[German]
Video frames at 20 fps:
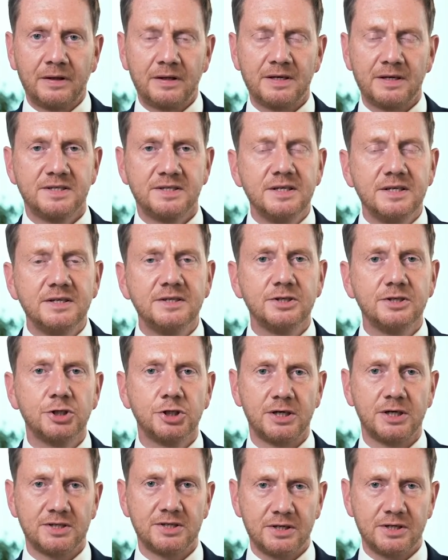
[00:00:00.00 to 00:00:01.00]
dass dieses
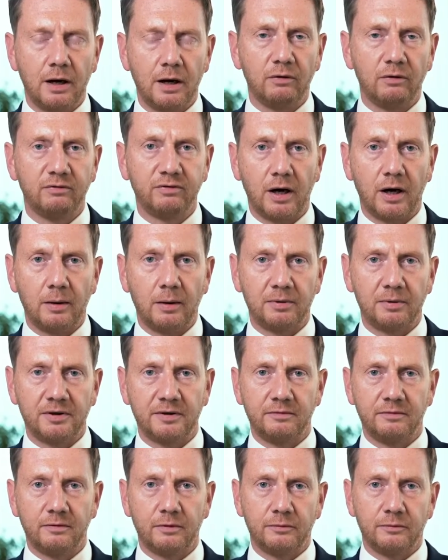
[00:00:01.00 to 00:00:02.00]
Schicksal
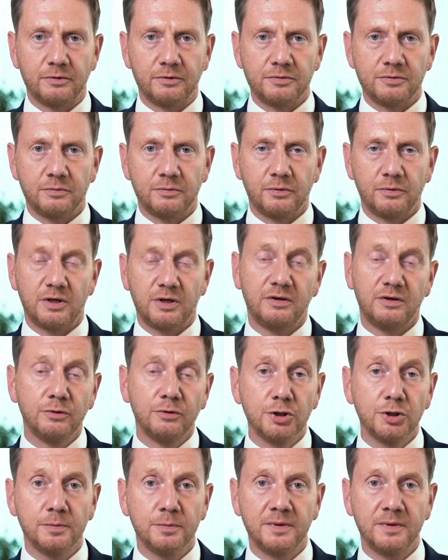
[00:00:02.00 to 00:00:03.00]
aufgearbeitet wird. Ich
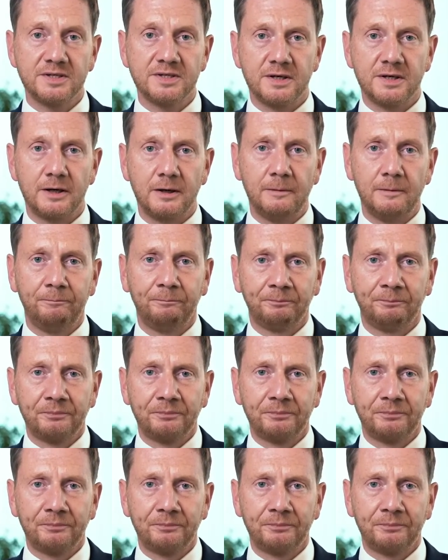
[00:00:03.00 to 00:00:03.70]
wünsche mir sehr,